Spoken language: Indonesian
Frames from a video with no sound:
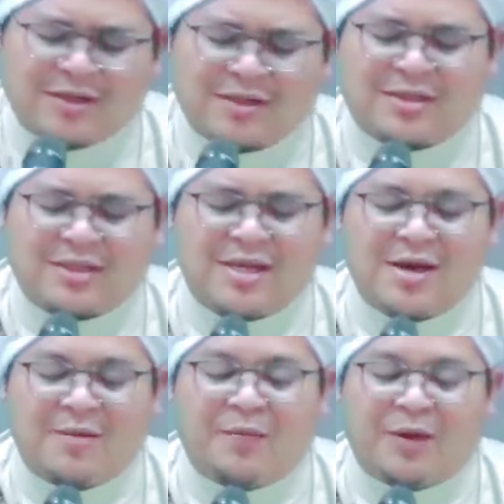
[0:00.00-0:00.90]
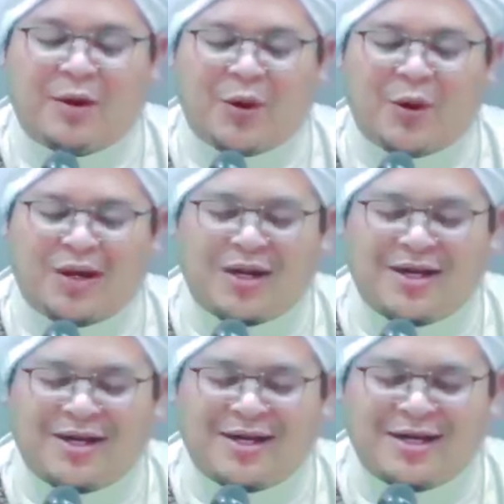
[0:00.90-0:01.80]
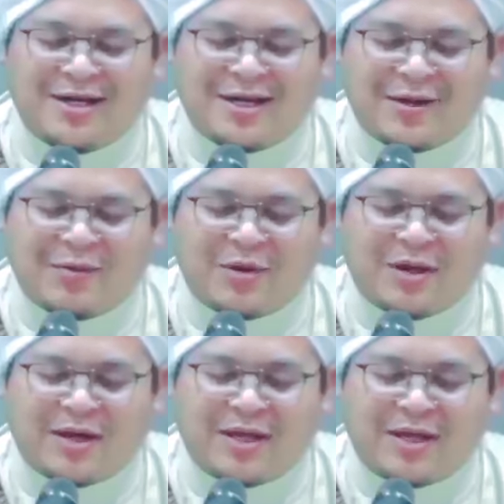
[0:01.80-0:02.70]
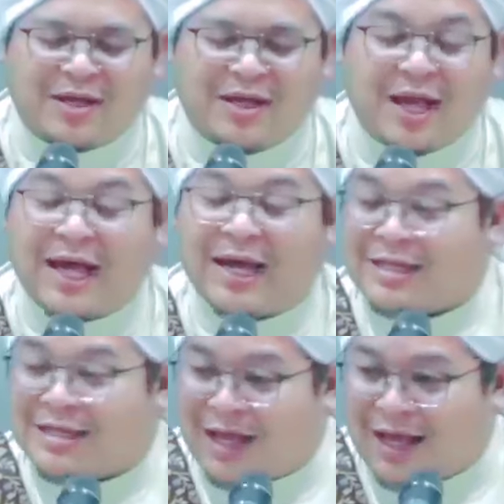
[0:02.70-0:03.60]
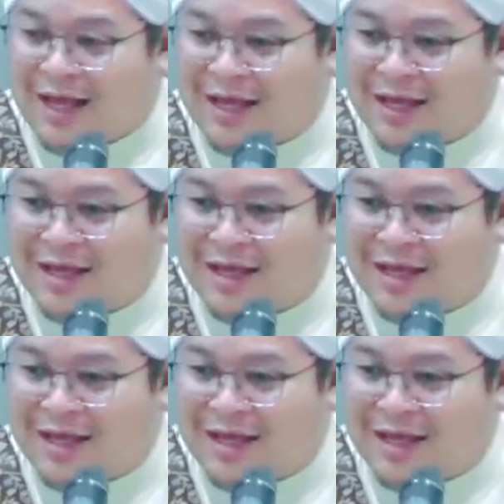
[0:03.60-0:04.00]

Siapa orang nang diberi harta